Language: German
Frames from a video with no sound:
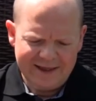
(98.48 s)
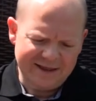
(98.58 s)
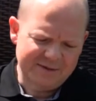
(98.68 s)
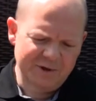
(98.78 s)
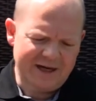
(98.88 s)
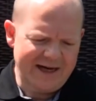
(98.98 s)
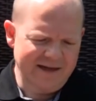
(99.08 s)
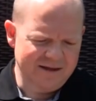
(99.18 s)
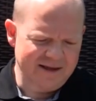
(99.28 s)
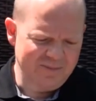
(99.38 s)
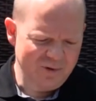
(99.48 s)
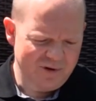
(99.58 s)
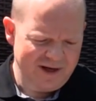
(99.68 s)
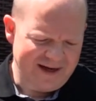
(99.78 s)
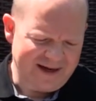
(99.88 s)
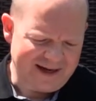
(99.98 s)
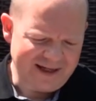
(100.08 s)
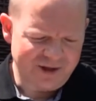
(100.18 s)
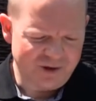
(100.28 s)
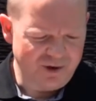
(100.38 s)
das wird eigentlich in dem Buch
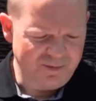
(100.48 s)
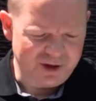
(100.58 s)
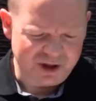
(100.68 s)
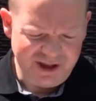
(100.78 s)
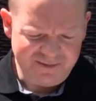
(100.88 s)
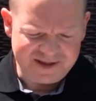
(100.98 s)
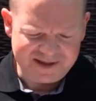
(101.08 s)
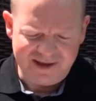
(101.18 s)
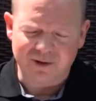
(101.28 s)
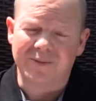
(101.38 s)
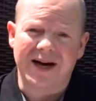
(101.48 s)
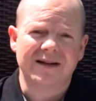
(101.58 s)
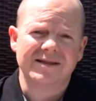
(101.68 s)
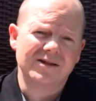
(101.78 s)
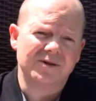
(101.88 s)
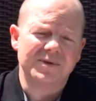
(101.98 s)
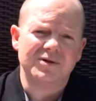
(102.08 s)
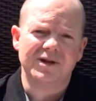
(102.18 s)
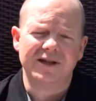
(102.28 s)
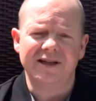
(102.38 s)
recht schön beschrieben. Es geht um
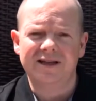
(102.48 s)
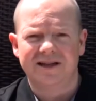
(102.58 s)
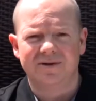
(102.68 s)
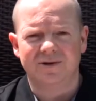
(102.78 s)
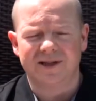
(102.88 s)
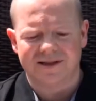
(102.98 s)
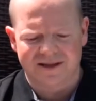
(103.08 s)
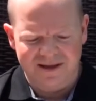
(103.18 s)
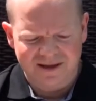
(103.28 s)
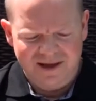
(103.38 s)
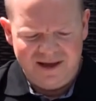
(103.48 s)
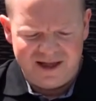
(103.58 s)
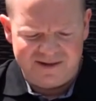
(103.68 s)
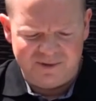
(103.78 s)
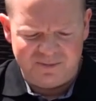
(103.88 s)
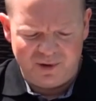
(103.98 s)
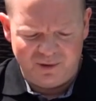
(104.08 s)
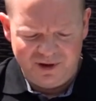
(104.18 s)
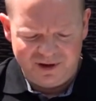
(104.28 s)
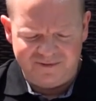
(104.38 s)
Aktienoptionen in den USA. Es wird
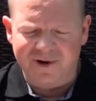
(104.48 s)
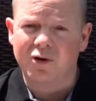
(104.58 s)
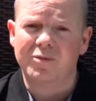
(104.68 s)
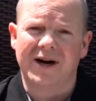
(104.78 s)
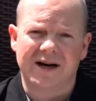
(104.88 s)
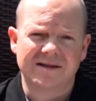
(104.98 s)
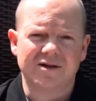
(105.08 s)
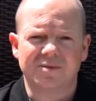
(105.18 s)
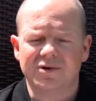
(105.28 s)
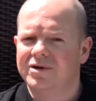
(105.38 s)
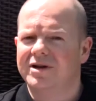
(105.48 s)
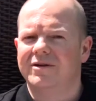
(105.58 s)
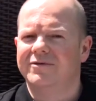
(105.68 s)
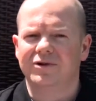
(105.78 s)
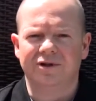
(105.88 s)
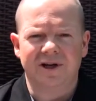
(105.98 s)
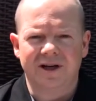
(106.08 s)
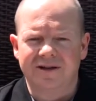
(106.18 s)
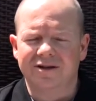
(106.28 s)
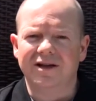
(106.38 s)
begründet, warum Aktienoptionen aufgrund
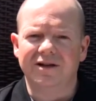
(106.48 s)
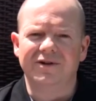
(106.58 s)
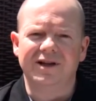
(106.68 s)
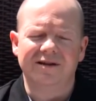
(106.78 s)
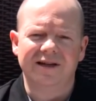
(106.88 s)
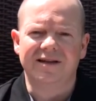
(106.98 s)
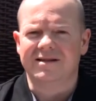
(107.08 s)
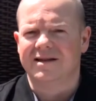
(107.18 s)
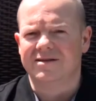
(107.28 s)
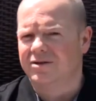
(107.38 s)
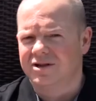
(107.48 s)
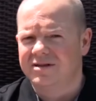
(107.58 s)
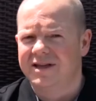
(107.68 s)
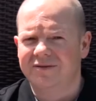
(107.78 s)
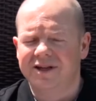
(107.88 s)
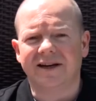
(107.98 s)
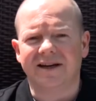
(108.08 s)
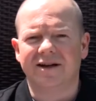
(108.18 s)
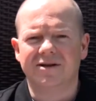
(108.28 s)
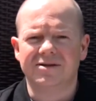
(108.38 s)
der Liquidität. Das, also, das sehen wir ja
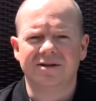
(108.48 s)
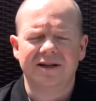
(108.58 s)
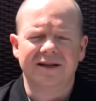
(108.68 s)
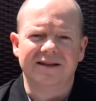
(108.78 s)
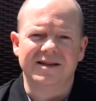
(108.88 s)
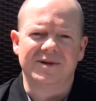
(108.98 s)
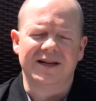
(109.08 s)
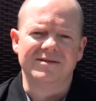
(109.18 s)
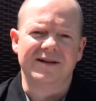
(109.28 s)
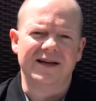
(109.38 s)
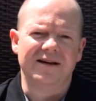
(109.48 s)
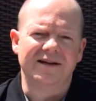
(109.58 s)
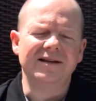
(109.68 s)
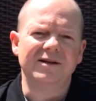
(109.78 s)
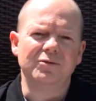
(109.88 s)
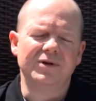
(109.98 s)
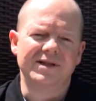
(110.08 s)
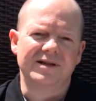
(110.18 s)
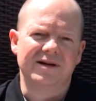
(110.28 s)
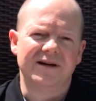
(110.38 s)
genauso, dass man also eher in den
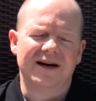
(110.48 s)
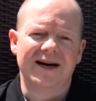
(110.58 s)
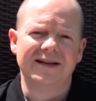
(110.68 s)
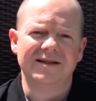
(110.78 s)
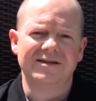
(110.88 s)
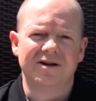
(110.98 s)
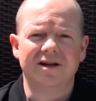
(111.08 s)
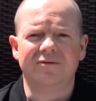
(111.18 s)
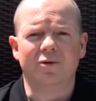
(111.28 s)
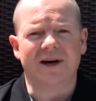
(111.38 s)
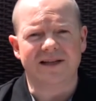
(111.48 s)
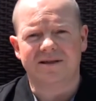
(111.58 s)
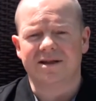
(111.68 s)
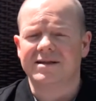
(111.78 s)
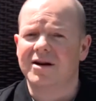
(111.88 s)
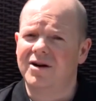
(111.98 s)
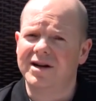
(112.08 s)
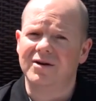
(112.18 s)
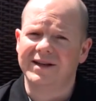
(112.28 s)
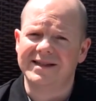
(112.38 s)
USA handeln soll, wobei sich das
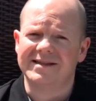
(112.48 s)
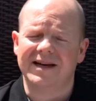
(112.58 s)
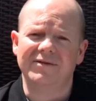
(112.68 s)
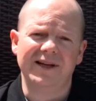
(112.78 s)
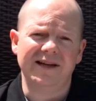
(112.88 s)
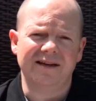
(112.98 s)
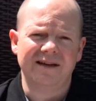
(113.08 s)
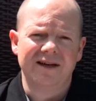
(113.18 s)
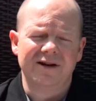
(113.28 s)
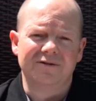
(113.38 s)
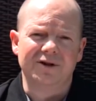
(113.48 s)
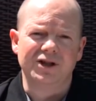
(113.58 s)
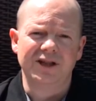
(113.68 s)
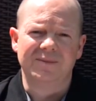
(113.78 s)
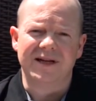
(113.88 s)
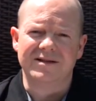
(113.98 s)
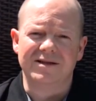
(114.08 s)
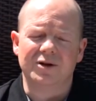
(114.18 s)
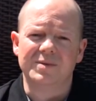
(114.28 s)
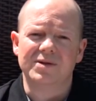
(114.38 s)
gerade auch jetzt ein wenig verschiebt. Also
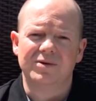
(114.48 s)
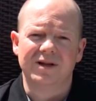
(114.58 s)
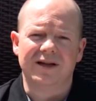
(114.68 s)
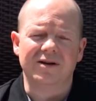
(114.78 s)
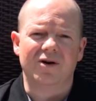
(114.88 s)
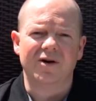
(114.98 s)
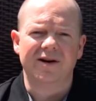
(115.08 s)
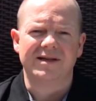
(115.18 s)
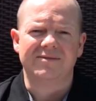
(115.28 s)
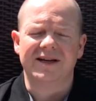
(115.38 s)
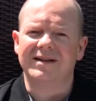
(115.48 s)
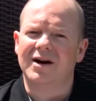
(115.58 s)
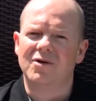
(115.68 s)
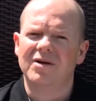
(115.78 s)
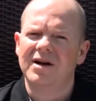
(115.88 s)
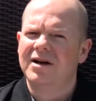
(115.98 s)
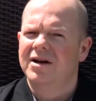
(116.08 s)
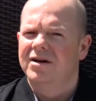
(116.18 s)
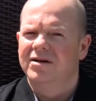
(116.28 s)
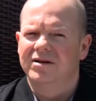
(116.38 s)
die Optionen an der Eurex werden auch,
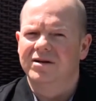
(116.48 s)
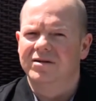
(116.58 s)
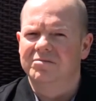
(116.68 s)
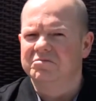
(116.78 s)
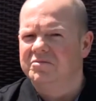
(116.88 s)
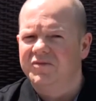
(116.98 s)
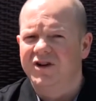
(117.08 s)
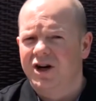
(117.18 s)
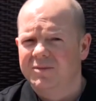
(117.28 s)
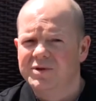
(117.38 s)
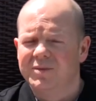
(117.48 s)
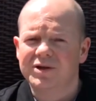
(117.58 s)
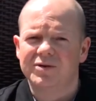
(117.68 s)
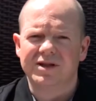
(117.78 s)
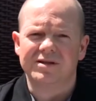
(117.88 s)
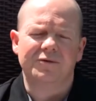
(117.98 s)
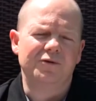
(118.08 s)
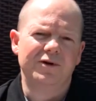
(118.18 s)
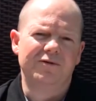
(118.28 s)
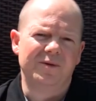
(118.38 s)
ähm, wir haben zumindest so das
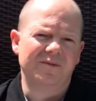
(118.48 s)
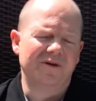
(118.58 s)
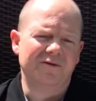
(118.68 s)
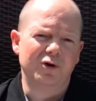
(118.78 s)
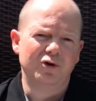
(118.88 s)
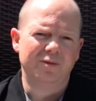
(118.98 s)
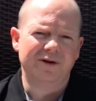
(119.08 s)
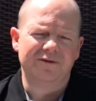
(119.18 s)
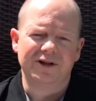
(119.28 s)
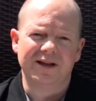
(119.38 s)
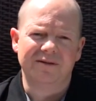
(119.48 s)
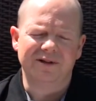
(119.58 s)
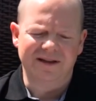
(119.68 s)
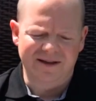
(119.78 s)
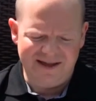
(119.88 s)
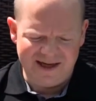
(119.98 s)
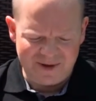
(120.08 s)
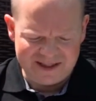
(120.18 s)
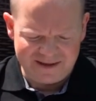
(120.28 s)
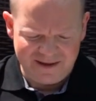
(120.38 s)
Gefühl vom Volumen, von der Liquidität her
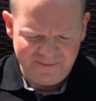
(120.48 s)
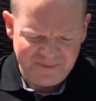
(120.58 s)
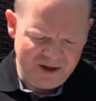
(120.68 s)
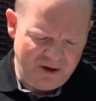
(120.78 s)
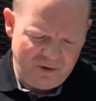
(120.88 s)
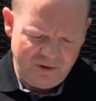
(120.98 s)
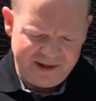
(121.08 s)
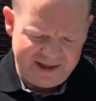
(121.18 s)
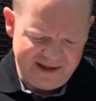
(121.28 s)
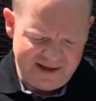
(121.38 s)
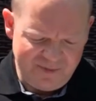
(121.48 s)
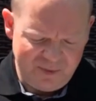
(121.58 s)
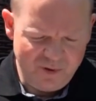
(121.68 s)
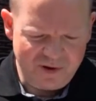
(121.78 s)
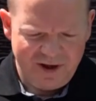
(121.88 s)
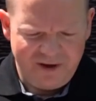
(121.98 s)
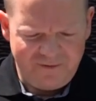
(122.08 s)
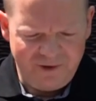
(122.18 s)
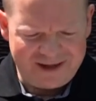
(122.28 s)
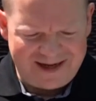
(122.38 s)
besser. Und in dem Buch
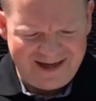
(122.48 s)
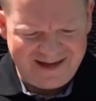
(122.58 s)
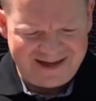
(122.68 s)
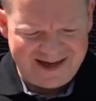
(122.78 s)
wird eigentlich